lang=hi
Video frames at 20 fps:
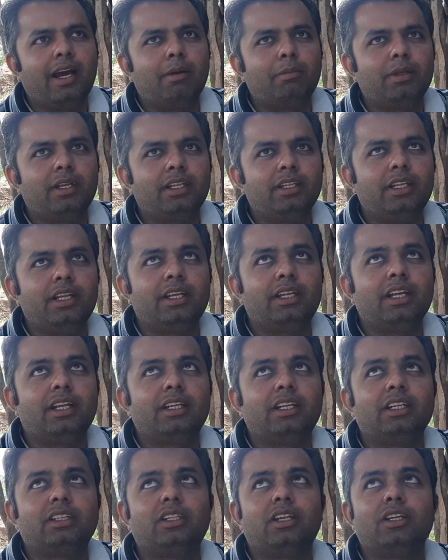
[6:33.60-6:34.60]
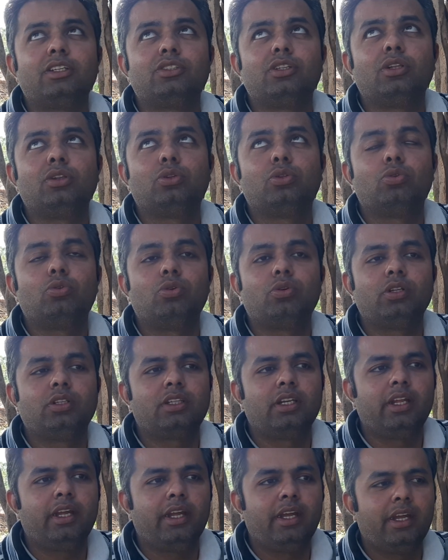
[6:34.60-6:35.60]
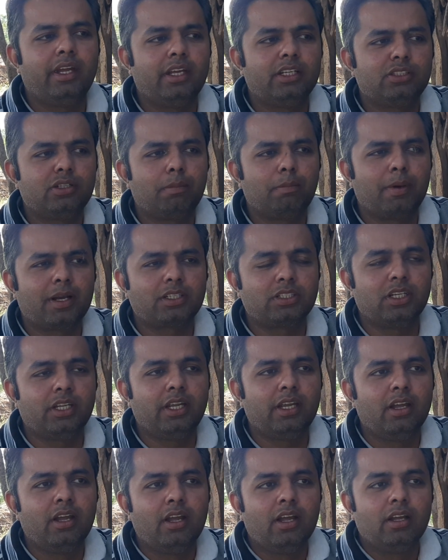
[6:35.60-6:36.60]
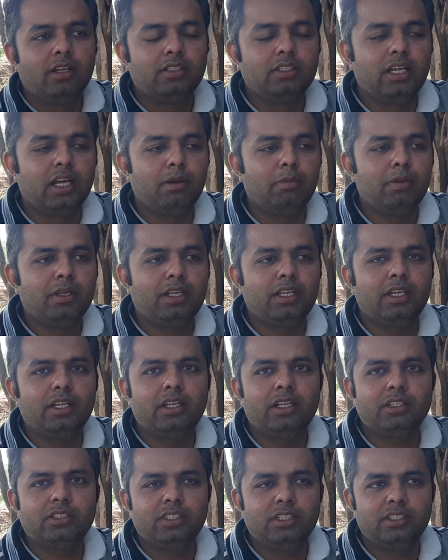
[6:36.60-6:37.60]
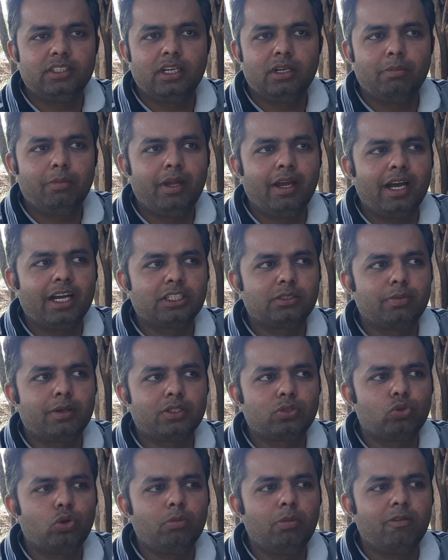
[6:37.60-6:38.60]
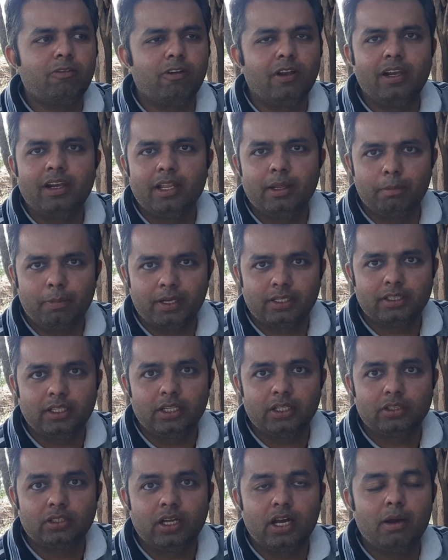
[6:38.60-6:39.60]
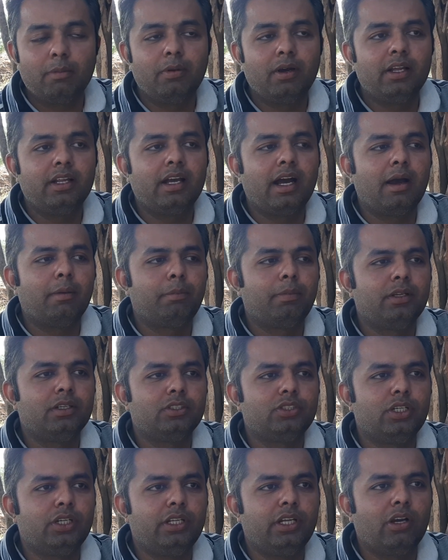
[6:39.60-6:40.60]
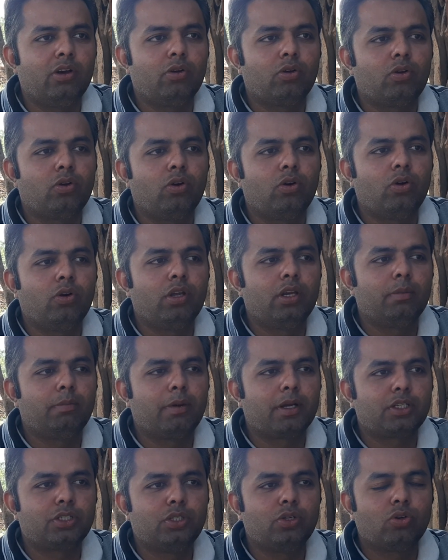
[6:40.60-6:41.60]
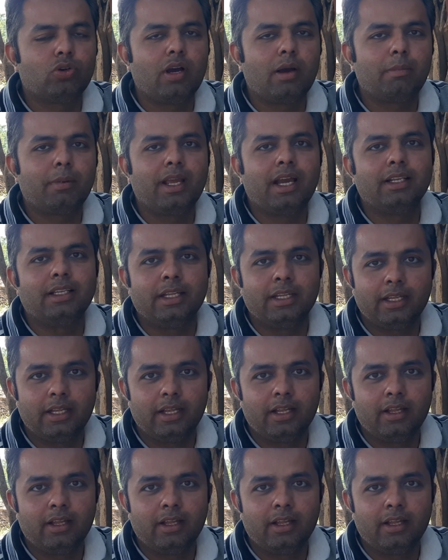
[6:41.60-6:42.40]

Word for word: आप ये देखिए कितने जंतु इतने इसे गर्मी के सीजन में आसपास कोई भी फल नहीं पकते हैं अब आप इन चिड़ियाओं को इन पक्षियों को आप क्या देंगे